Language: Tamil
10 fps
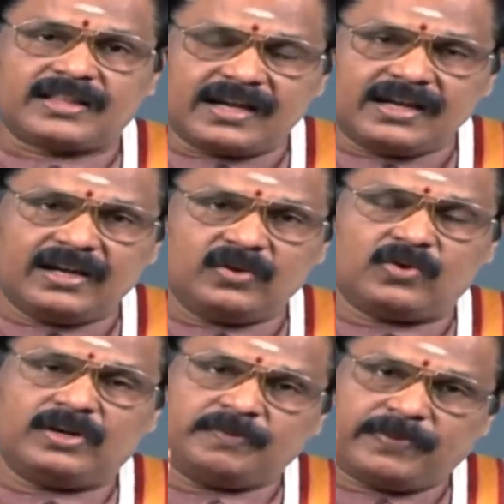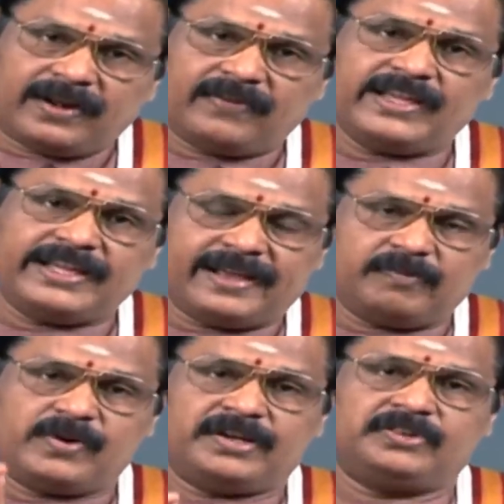தங்களுக்குள் பிளவை
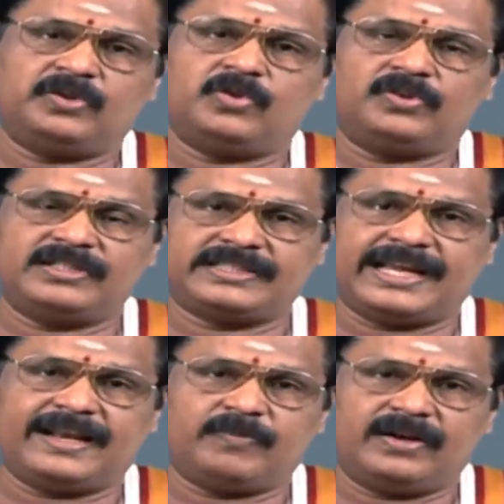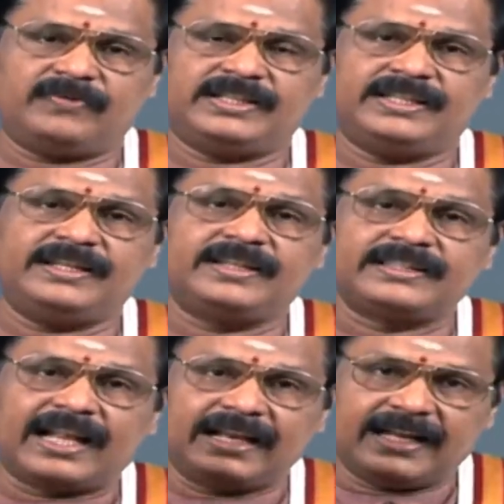ஏற்படுத்தி கொண்டு செயல்படுவது
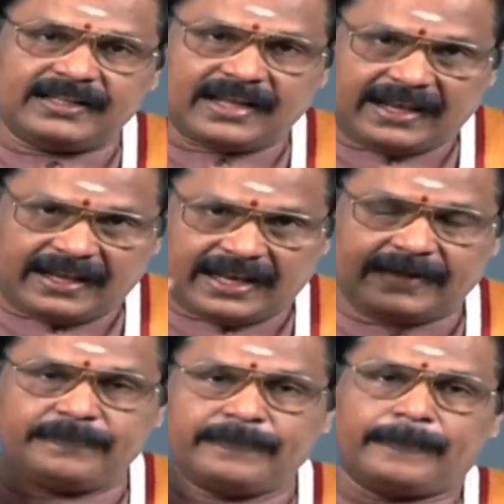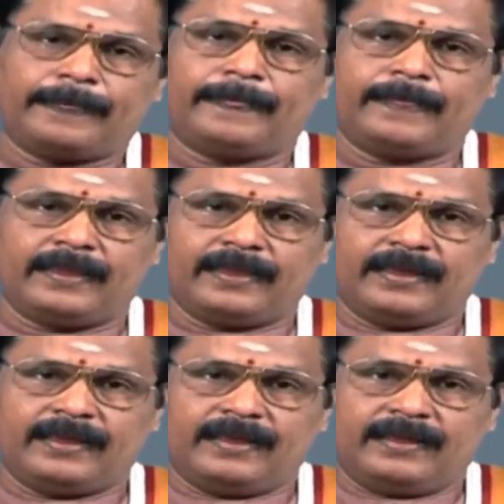நல்லது அல்ல
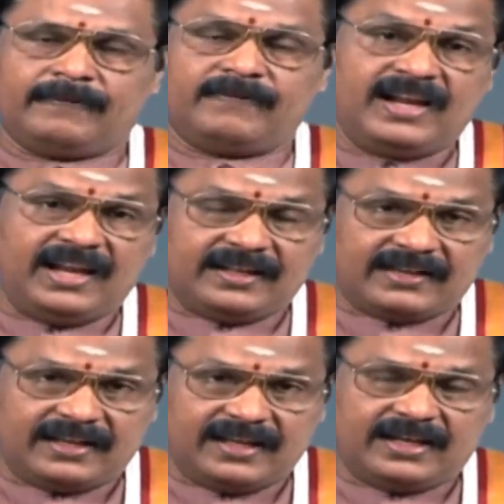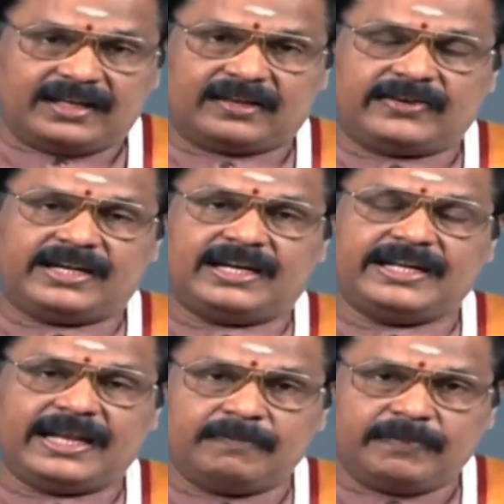வெளியிலே தங்கியிருக்கிறவர்கள்
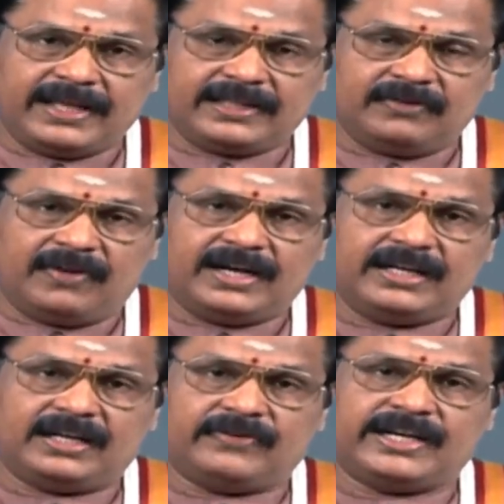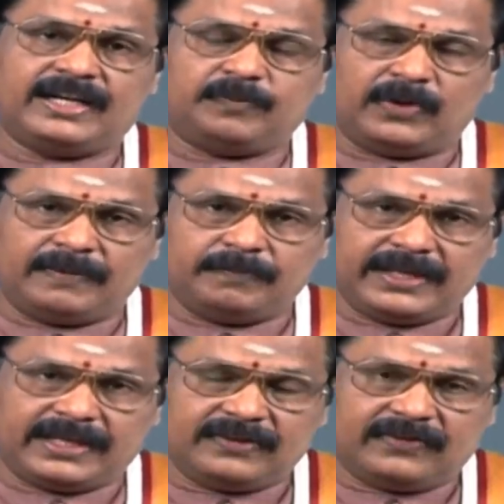நிலம் பெயர்ந்து வாழுகிறவர்கள்
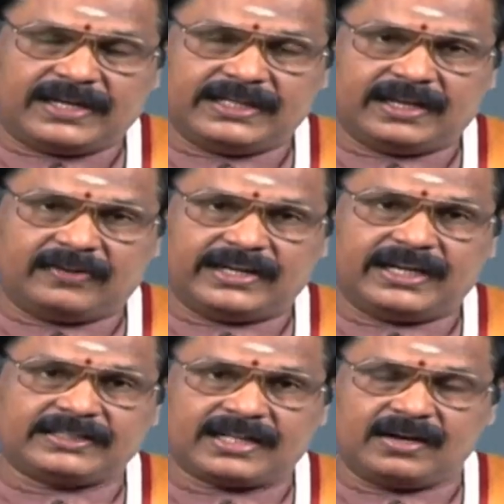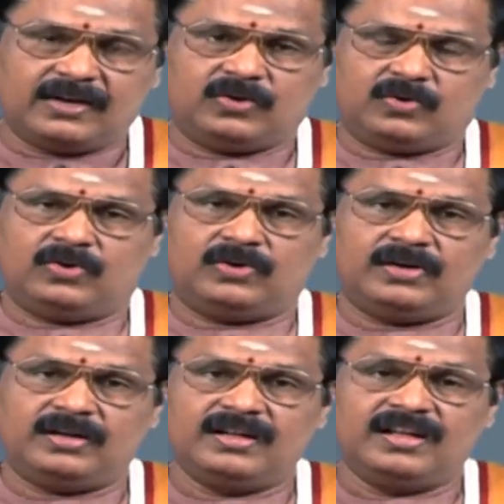புலம்பெயர்ந்து வாழுகிறவர்கள் தங்களுக்குள்
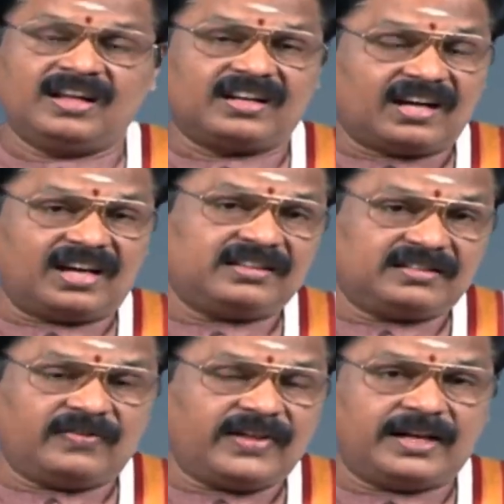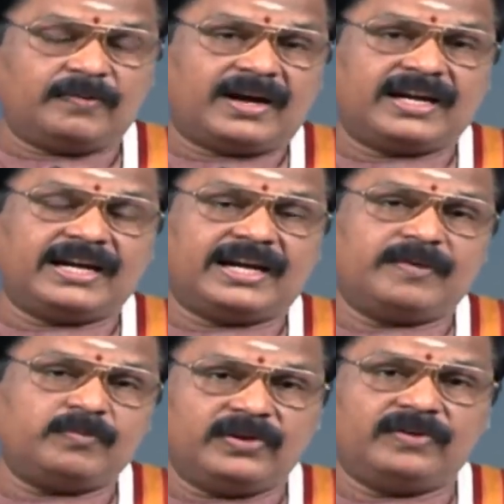கருத்து
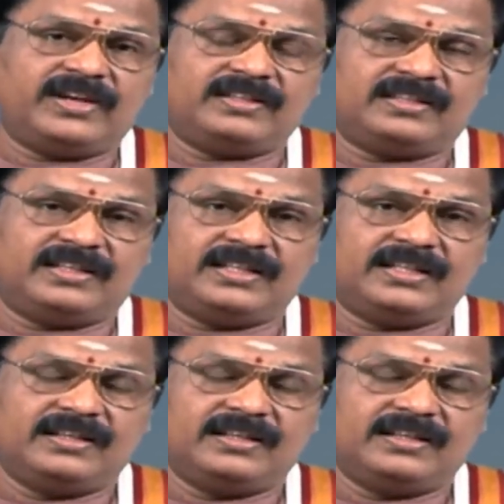வேறுபாடுகளை முன்வைத்து